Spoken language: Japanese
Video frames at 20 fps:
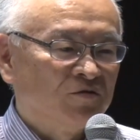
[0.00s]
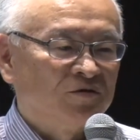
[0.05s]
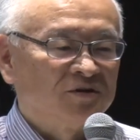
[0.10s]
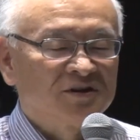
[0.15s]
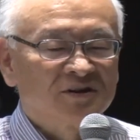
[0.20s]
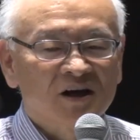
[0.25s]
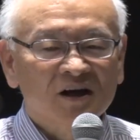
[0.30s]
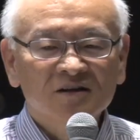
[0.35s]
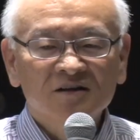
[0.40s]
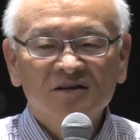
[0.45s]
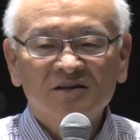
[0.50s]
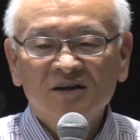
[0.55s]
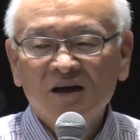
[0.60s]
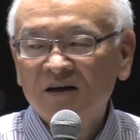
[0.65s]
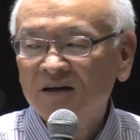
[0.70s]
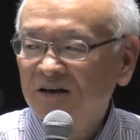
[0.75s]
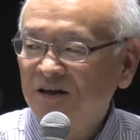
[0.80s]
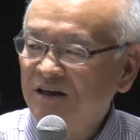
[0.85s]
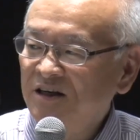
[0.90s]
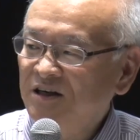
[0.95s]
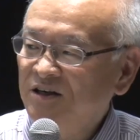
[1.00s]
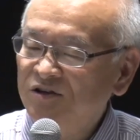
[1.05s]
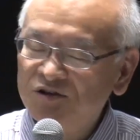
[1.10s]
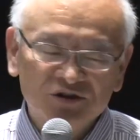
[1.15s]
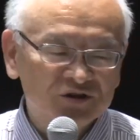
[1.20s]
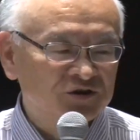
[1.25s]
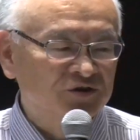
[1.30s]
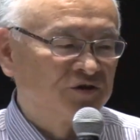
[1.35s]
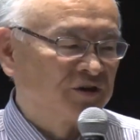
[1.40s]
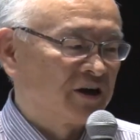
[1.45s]
を散々言い
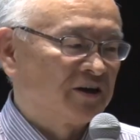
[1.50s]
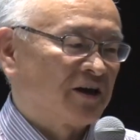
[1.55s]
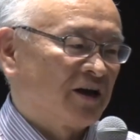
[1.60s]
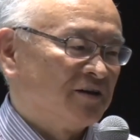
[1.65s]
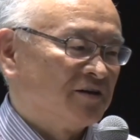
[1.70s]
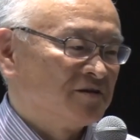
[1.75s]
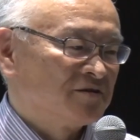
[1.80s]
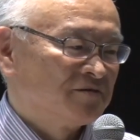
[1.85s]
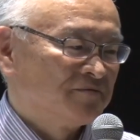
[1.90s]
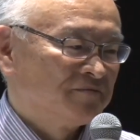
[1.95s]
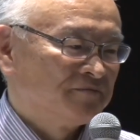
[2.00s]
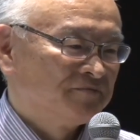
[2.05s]
続けたんです